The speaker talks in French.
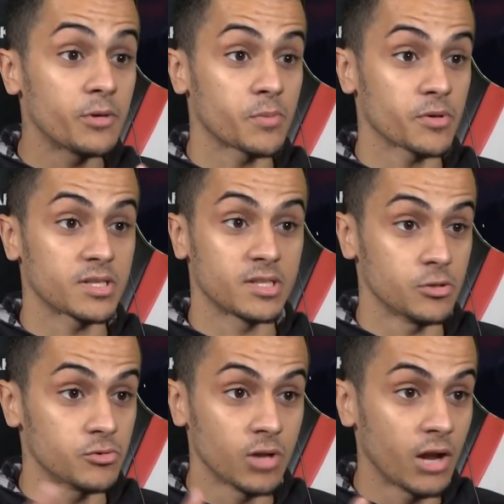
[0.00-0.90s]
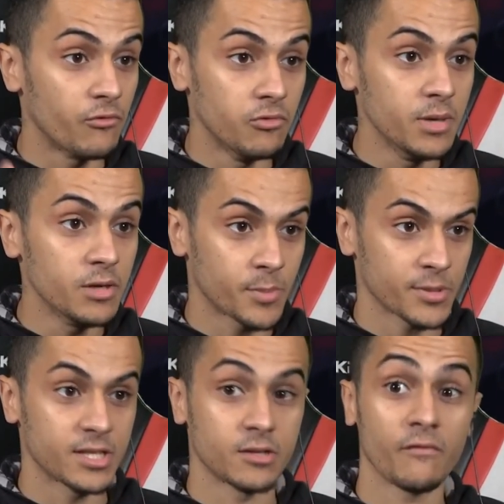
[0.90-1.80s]
Je pensais que c'était juste de la fumée. Je
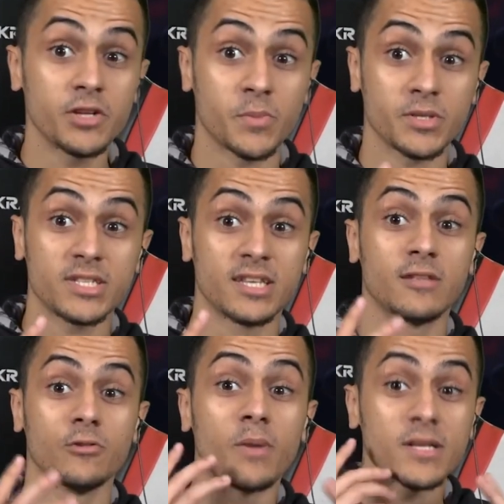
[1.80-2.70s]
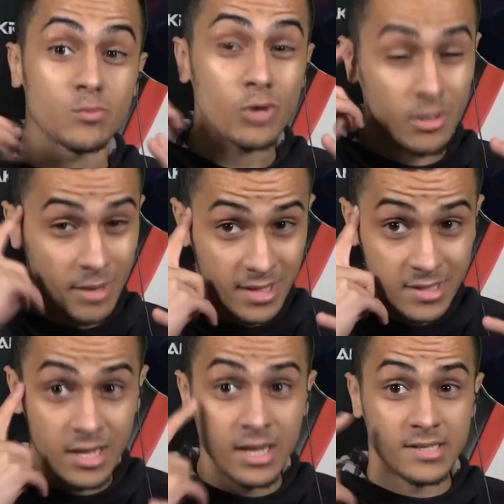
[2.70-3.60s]
pensais que En fait, je pensais que c'était. De base, moi, dans ma
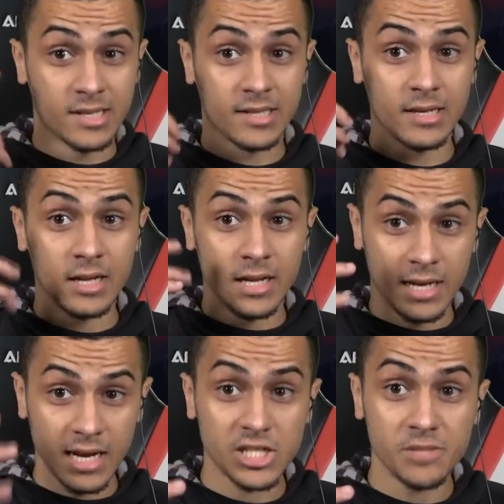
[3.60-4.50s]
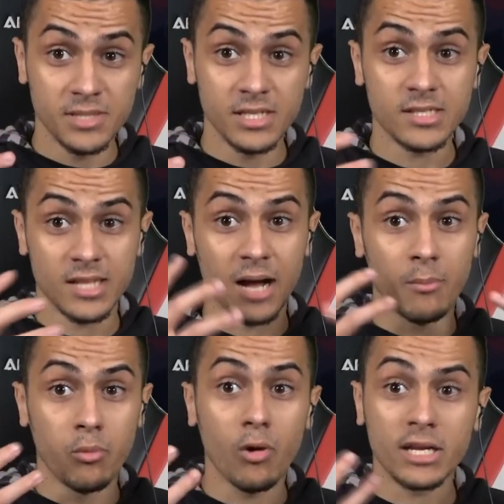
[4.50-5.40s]
tête, c'était la cheminée, c'était un
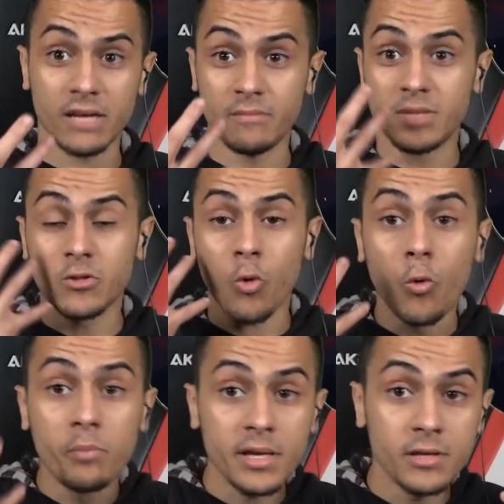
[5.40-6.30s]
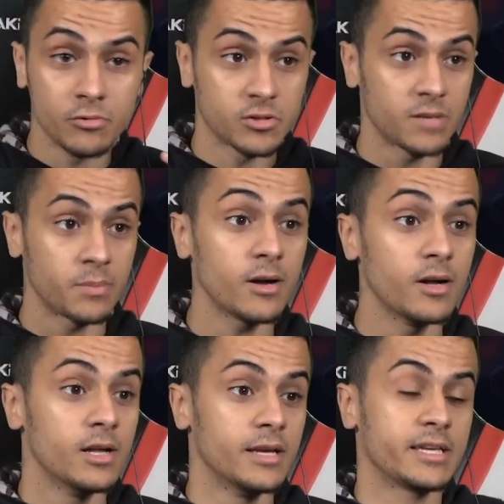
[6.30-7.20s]
bois qui avait peut-être trop pris ou je sais pas.
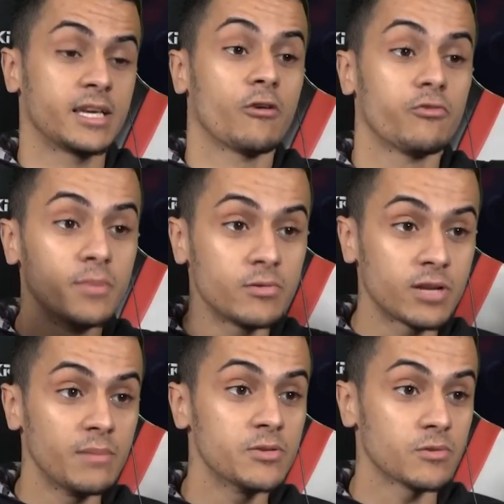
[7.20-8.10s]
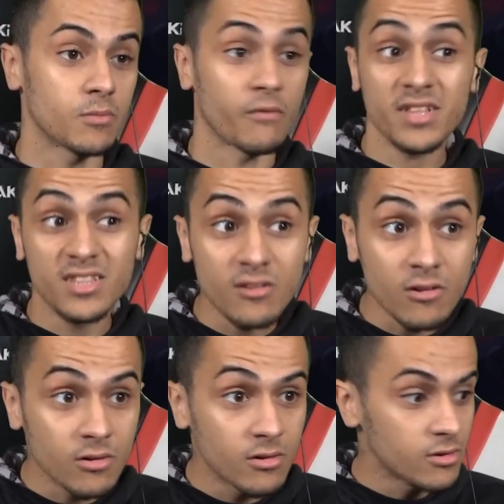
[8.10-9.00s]
Et qui a enfumé toute la maison. Mais en fait,
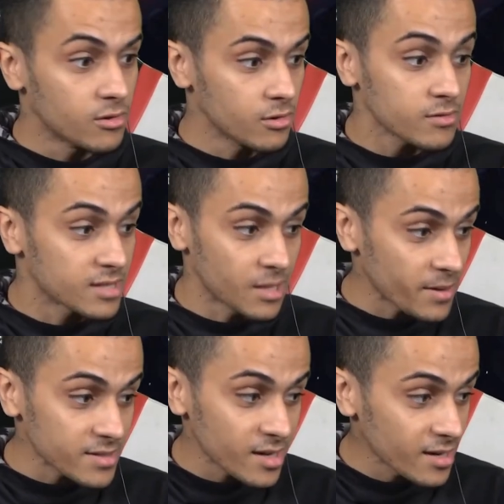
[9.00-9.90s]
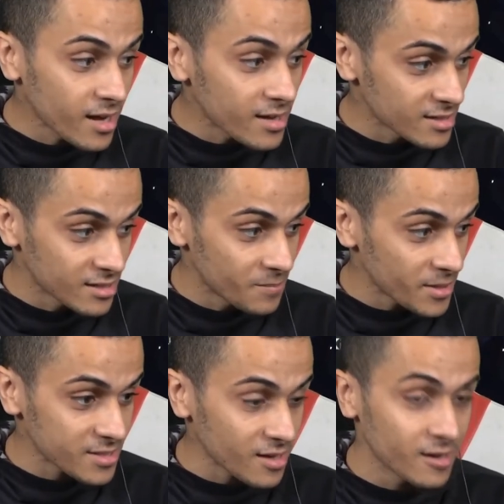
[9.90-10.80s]
non. Non, c'était pas ça, les gars. C'était pas
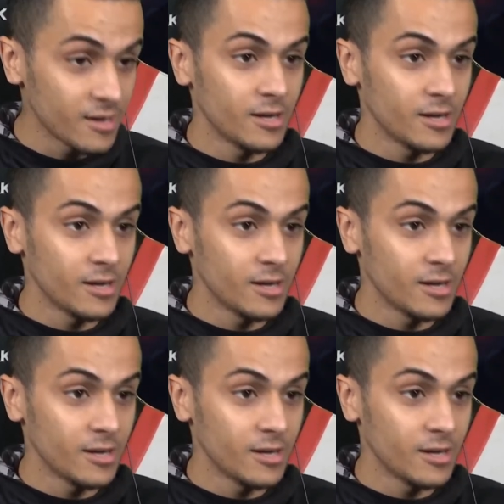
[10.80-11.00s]
ça.